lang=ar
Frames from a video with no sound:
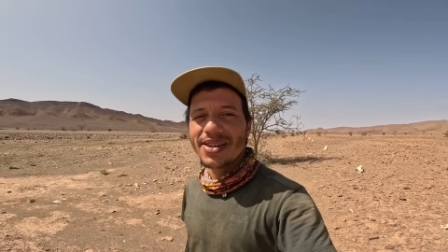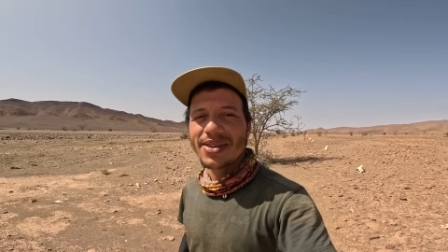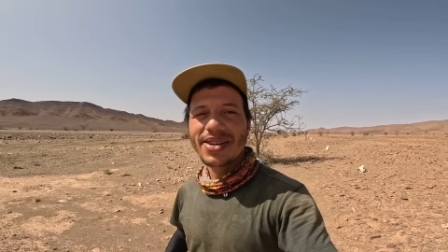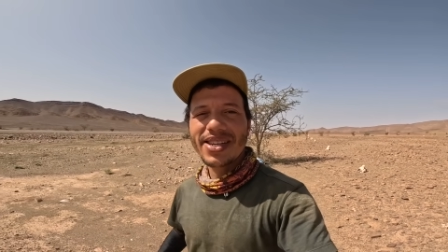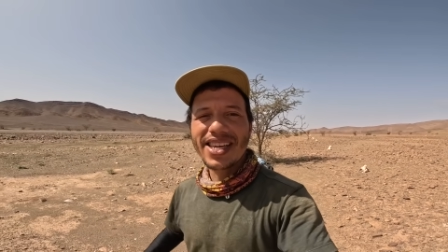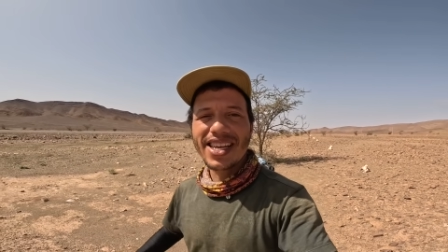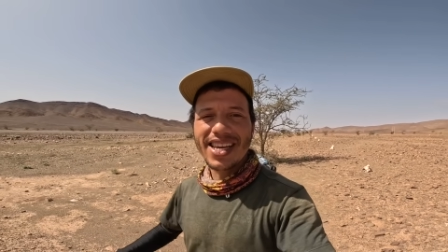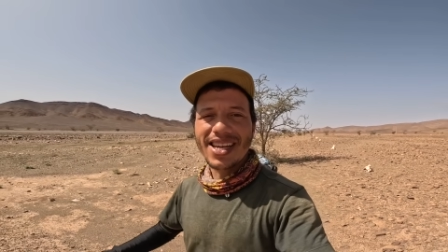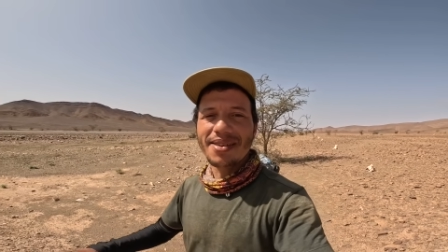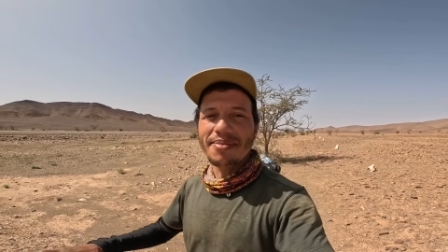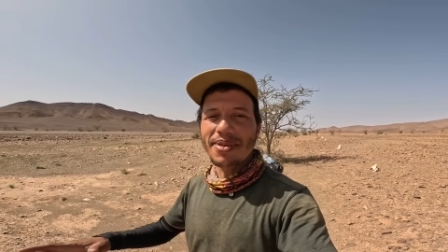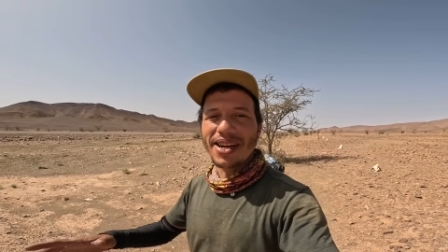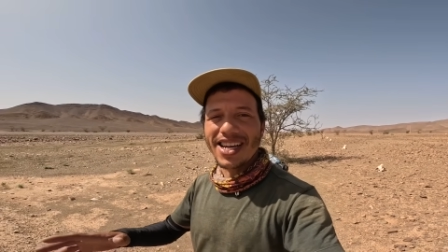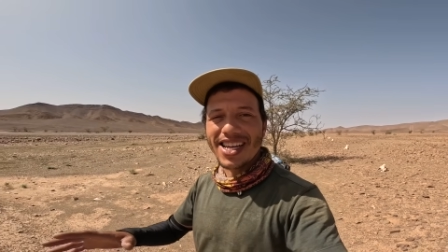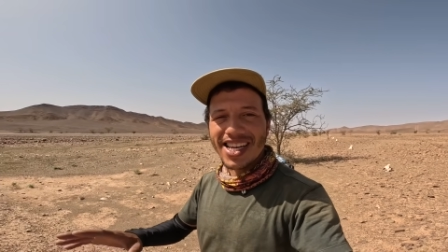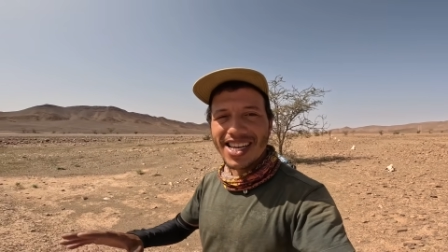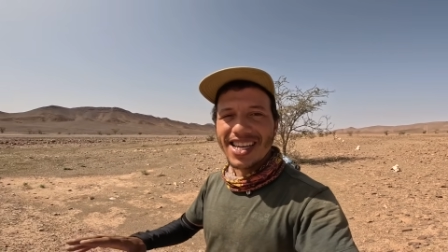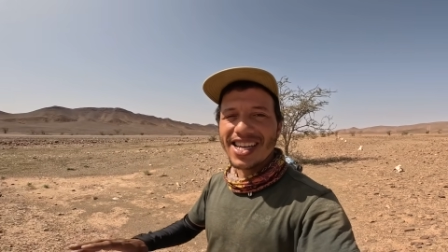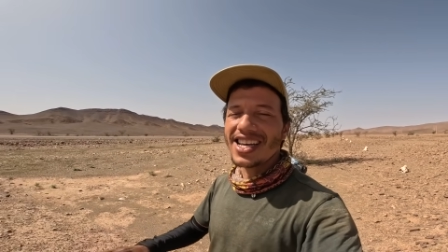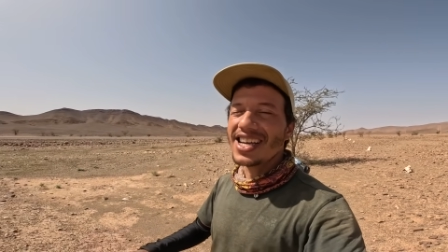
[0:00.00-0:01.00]
ولكن
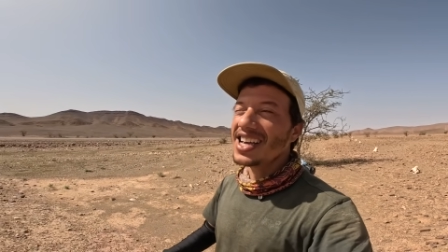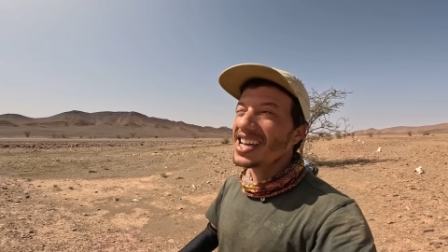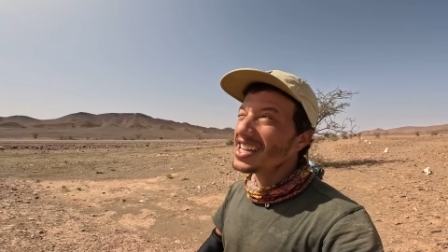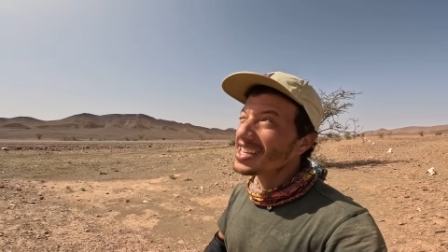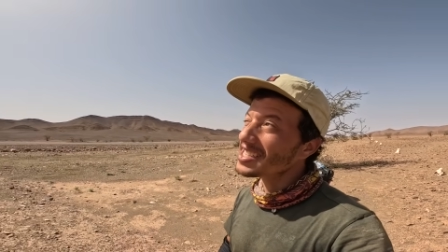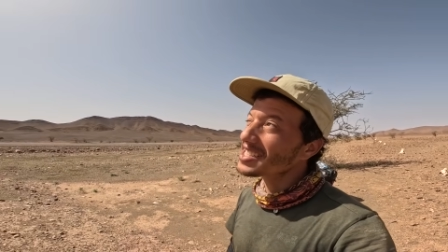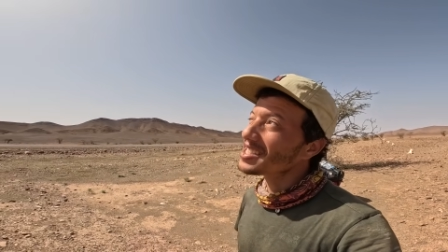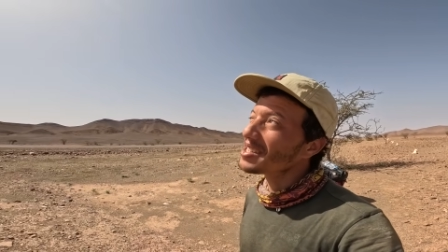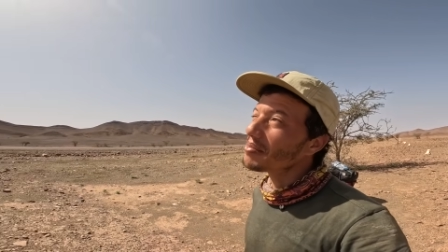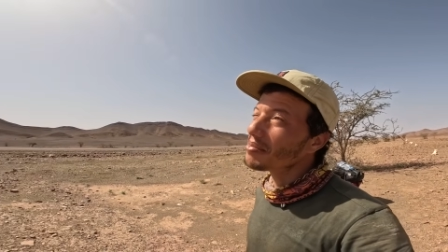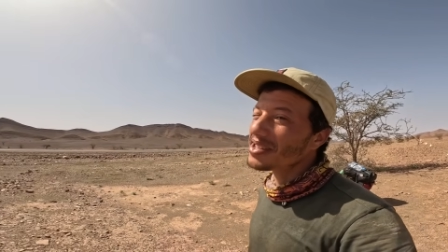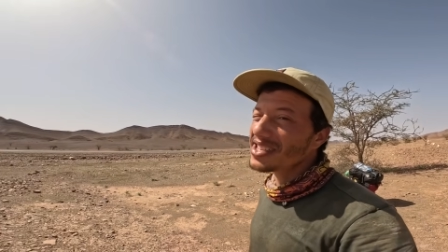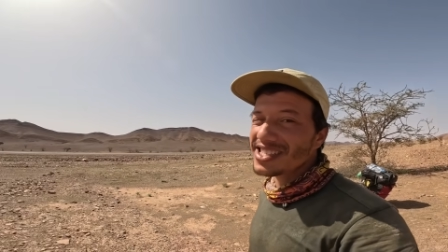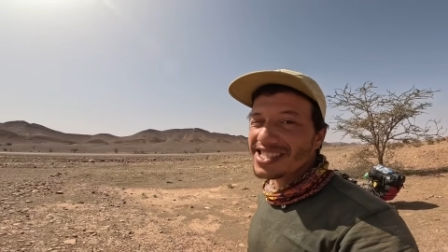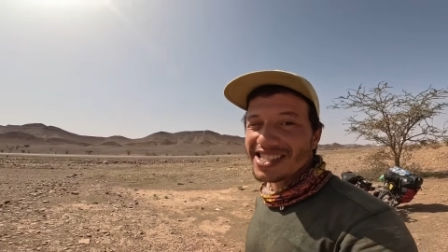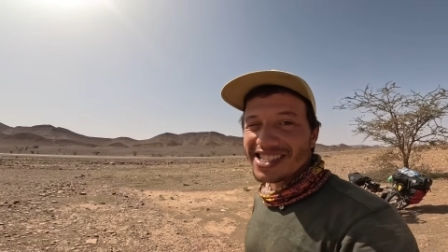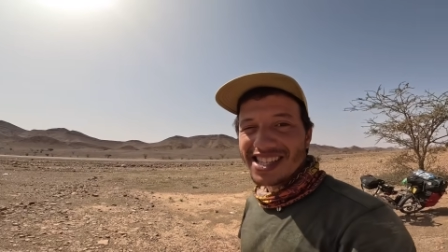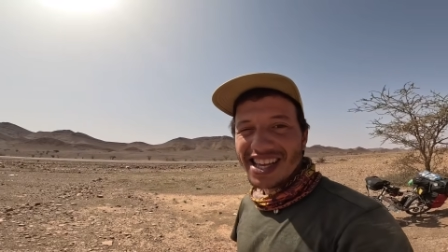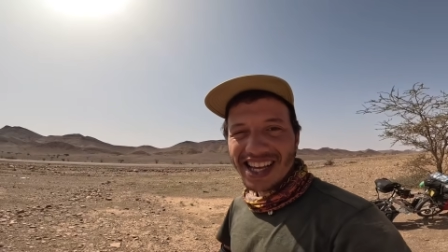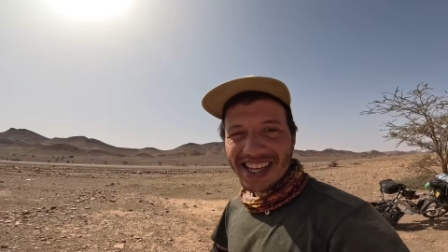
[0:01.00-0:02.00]
كنبقى جالس دابا راه
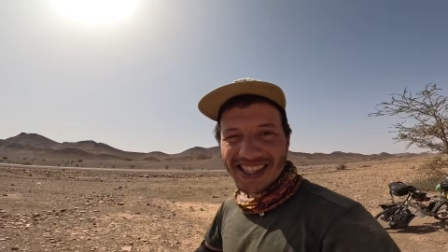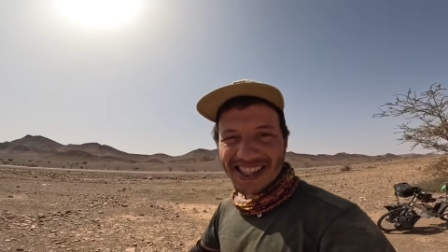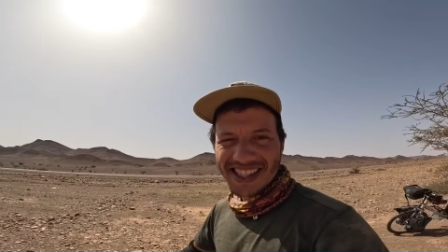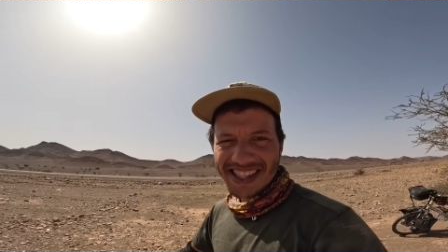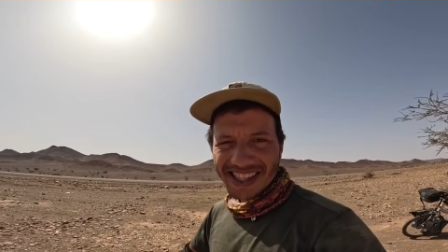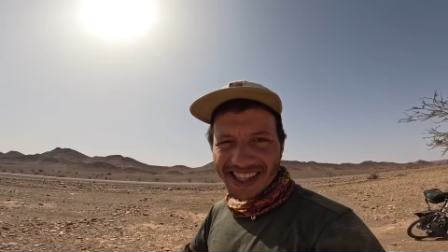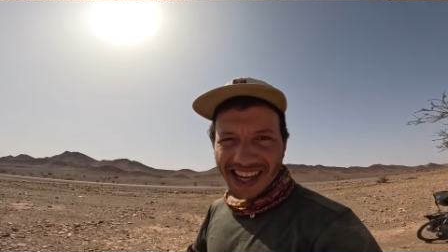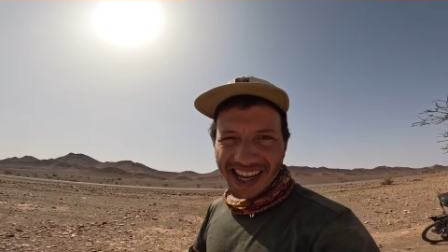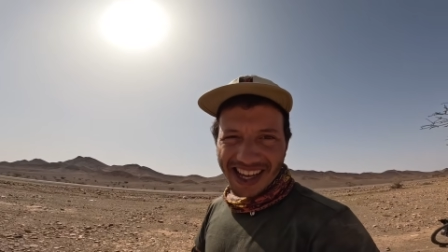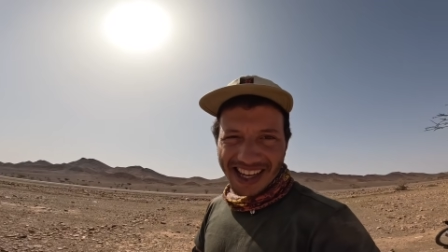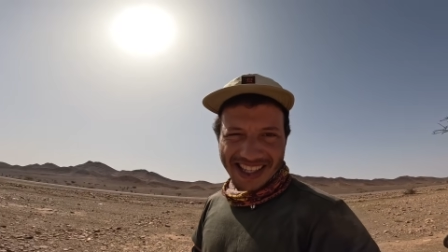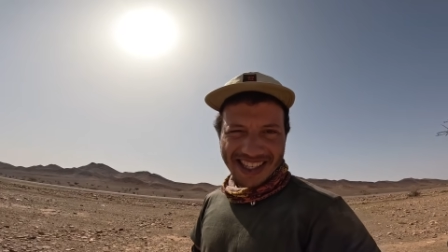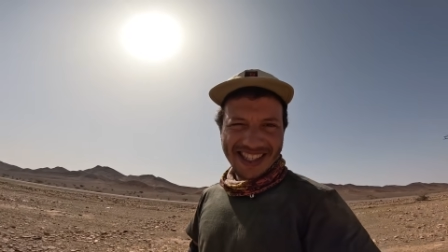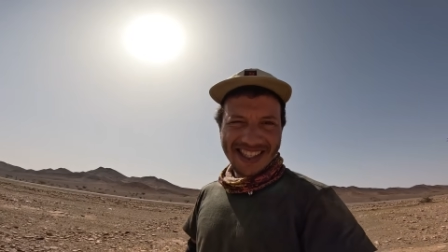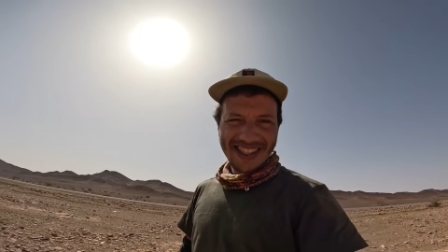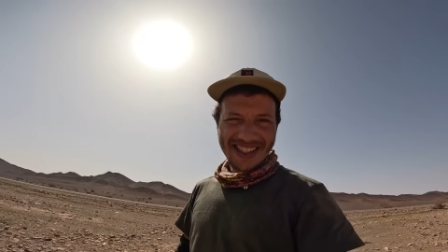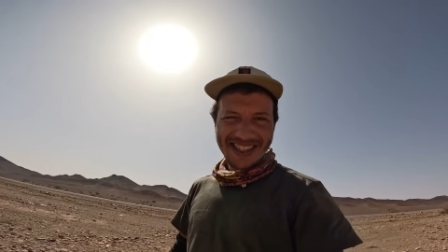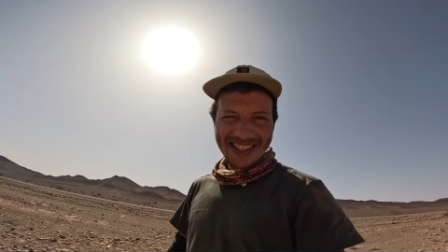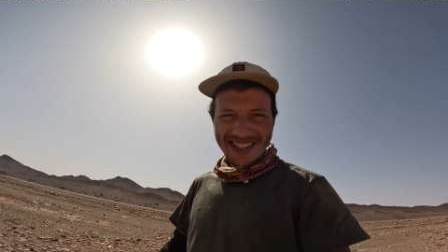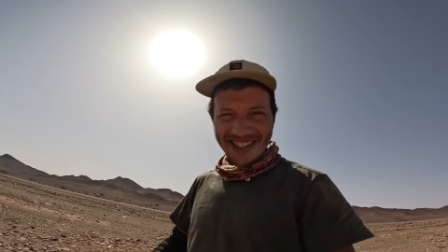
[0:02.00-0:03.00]
الساعه
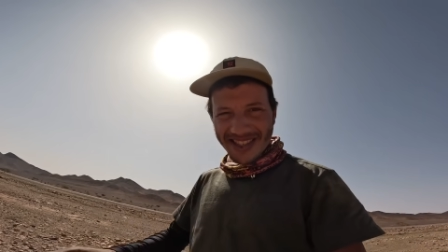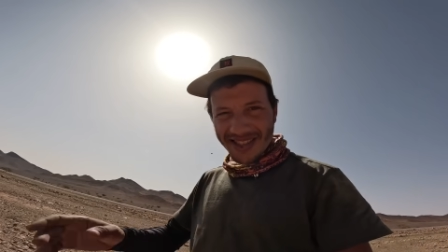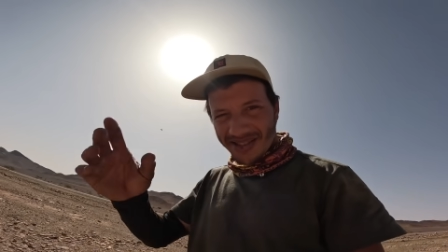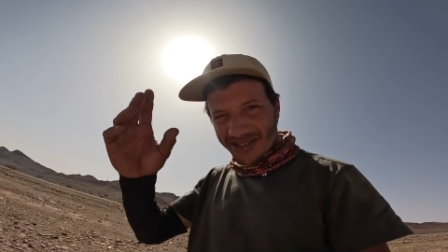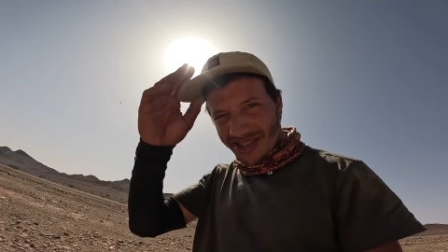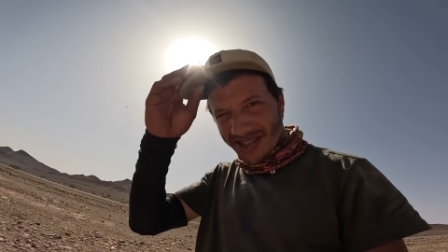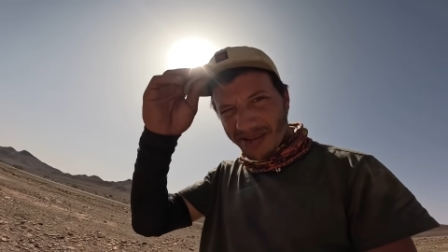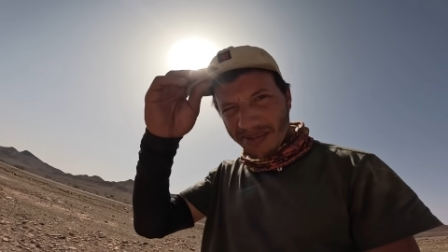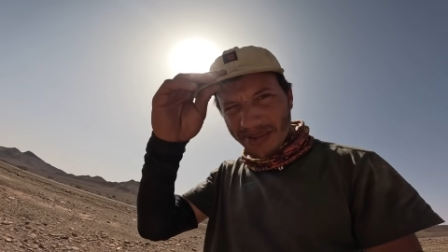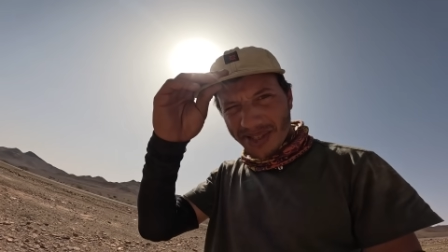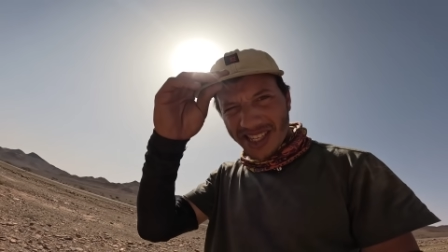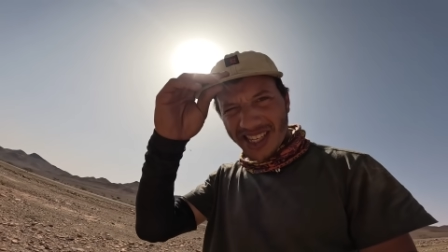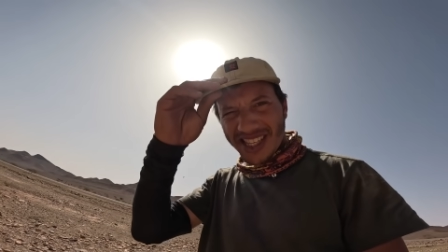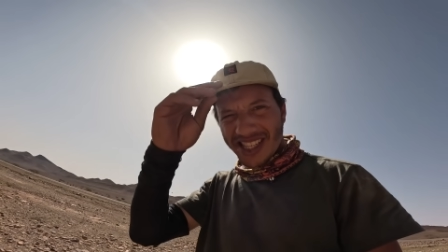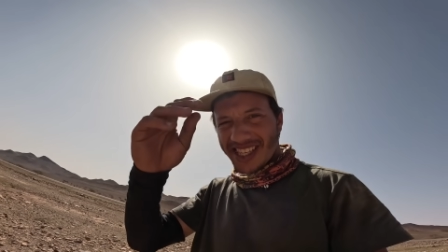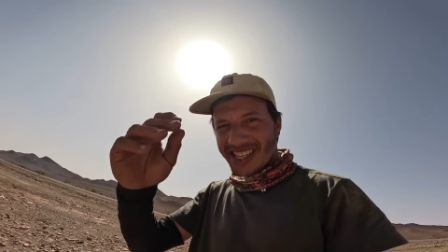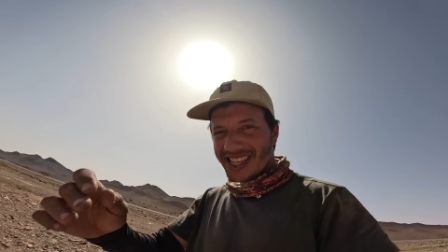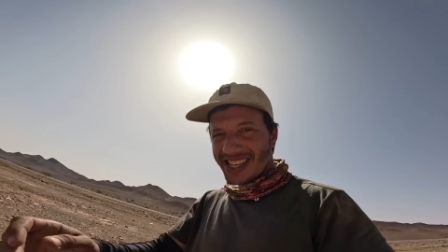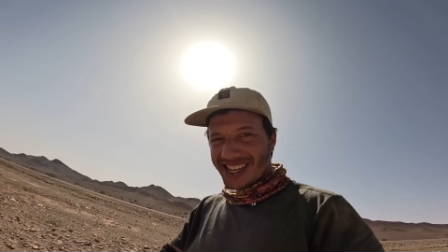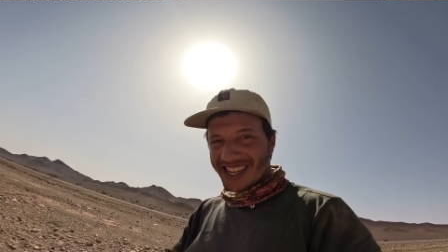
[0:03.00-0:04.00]
12 شوف الشمس كي
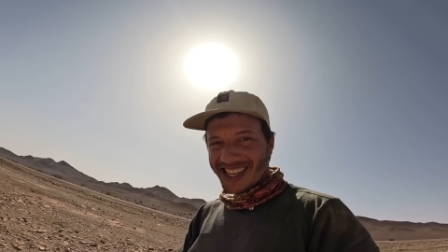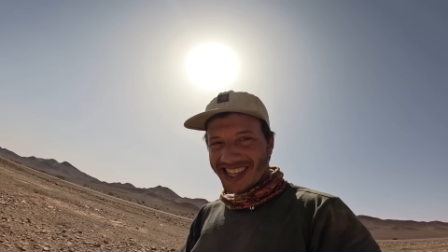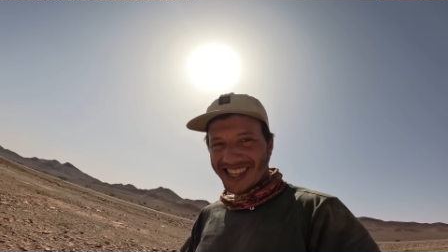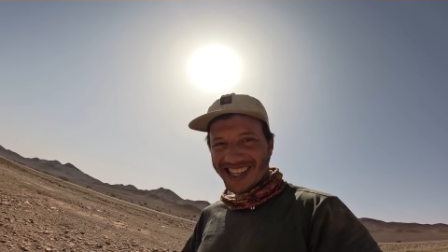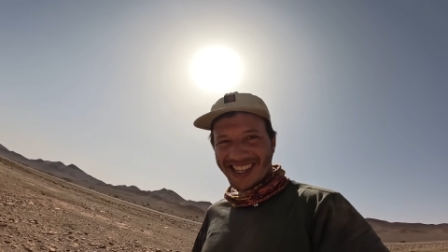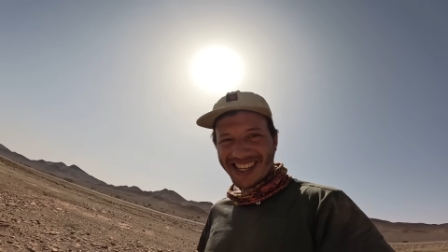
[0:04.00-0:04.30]
دايره